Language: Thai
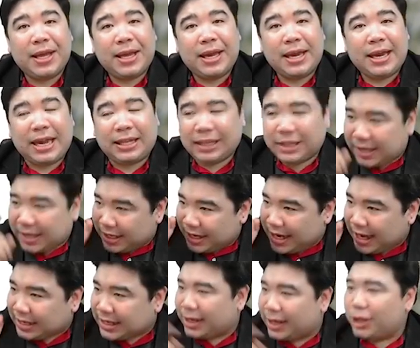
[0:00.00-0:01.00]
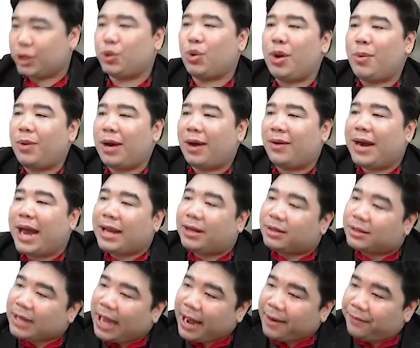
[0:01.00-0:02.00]
นะแต่สิ่งที่อาจารย์จะช่วยพวกเราได้คื
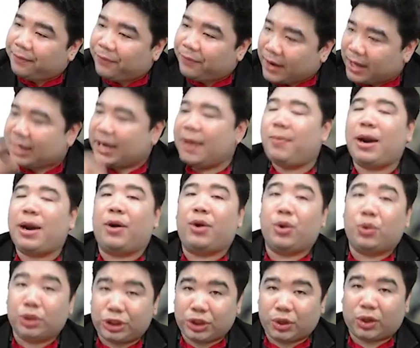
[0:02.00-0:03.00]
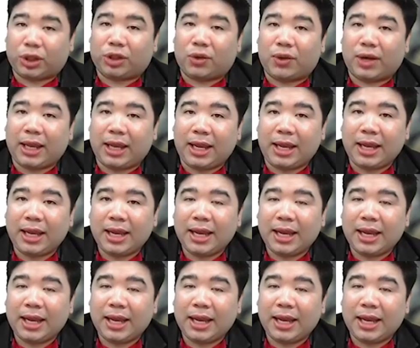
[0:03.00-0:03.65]
อการฝึกให้พวกเราดูโจทย์ตรงนี้